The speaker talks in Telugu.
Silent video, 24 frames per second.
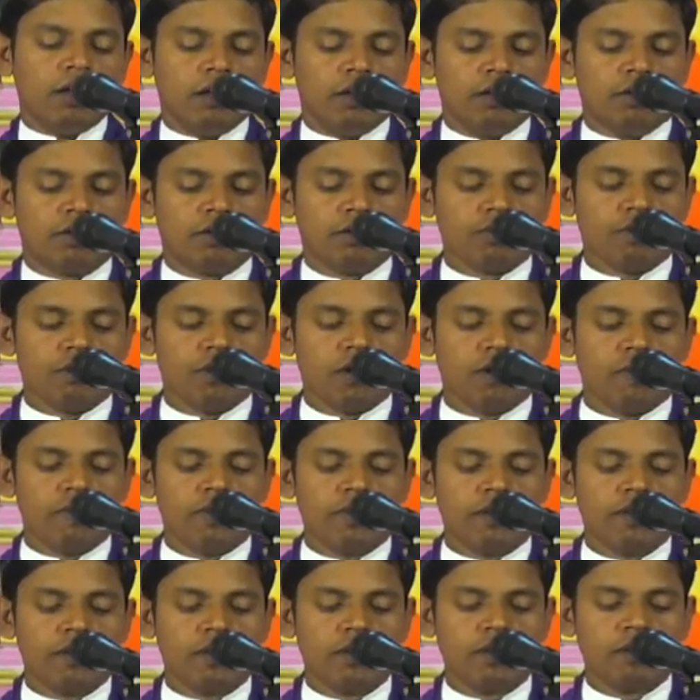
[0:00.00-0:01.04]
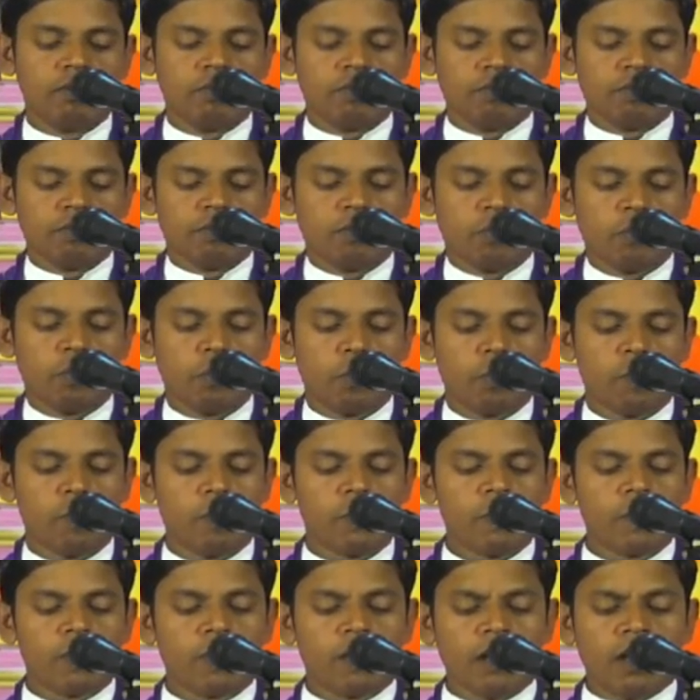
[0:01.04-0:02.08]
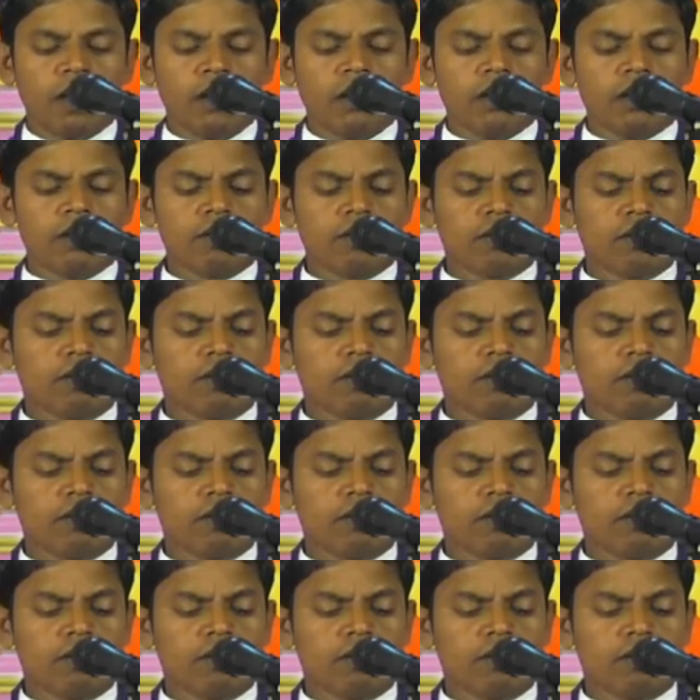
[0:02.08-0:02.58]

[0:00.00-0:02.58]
యేసువా వందనం యేసువా వందనం